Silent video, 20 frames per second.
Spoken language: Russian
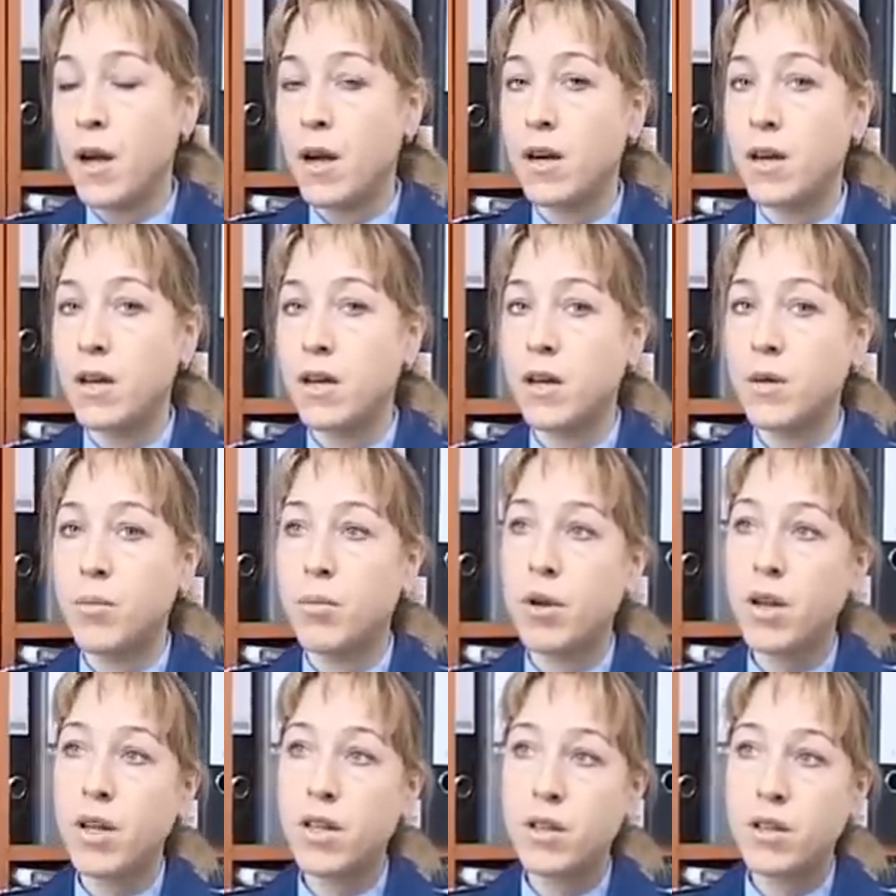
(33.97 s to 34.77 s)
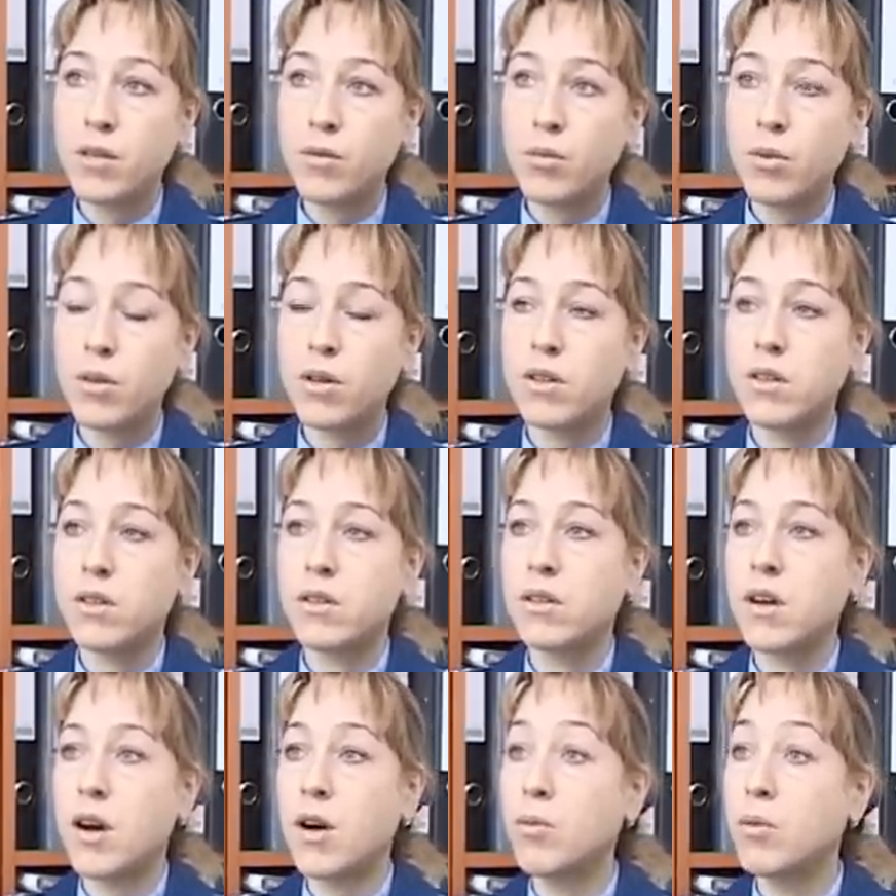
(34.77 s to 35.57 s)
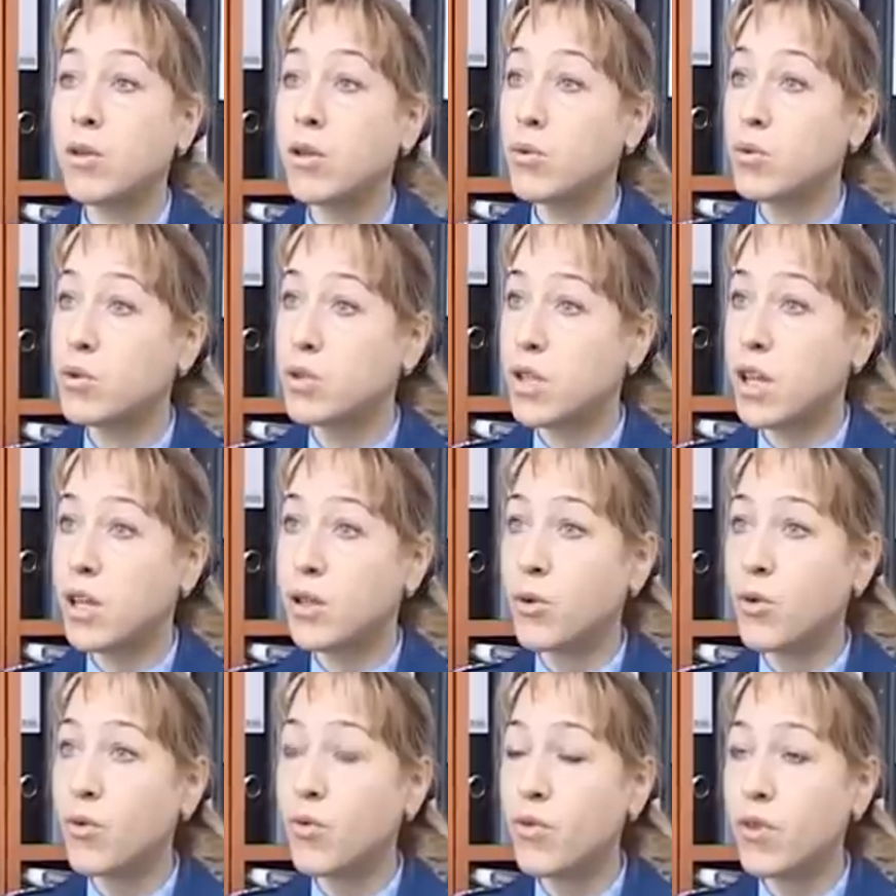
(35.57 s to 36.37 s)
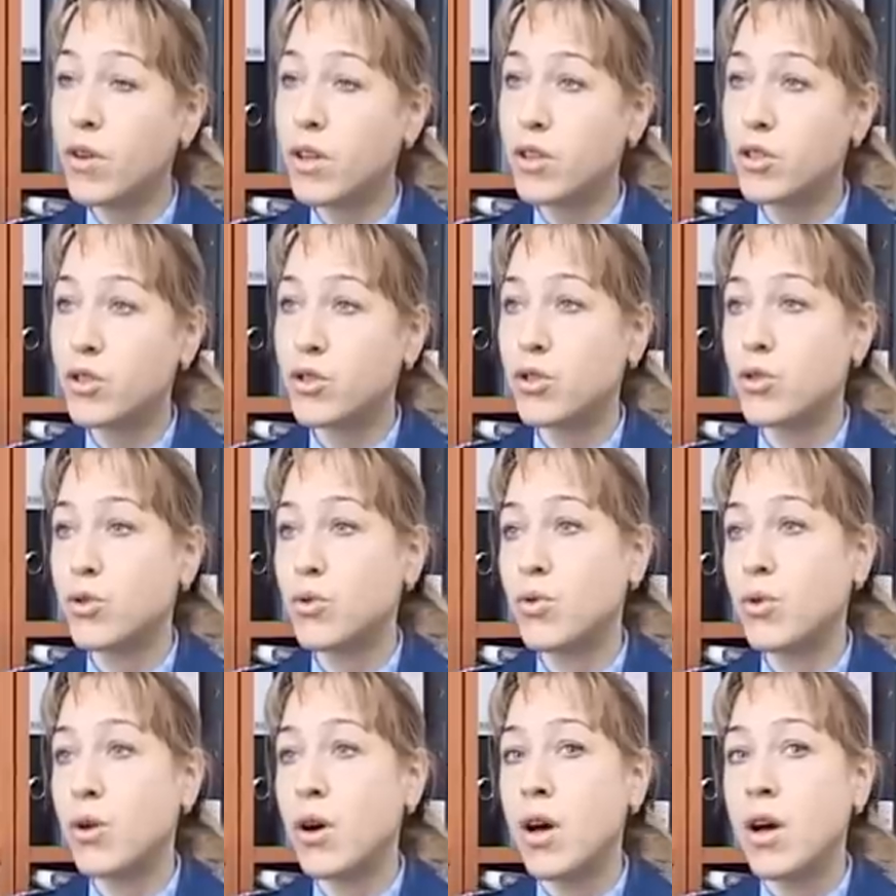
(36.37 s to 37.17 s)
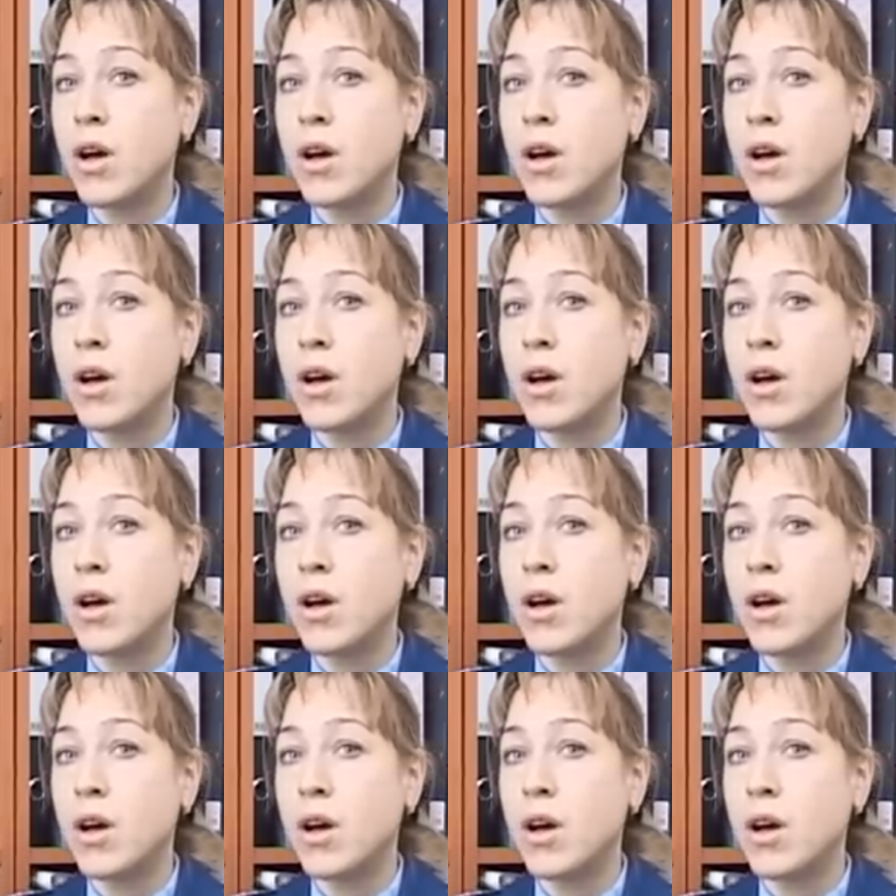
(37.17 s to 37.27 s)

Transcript: Э, при этом, э, как было установлено, что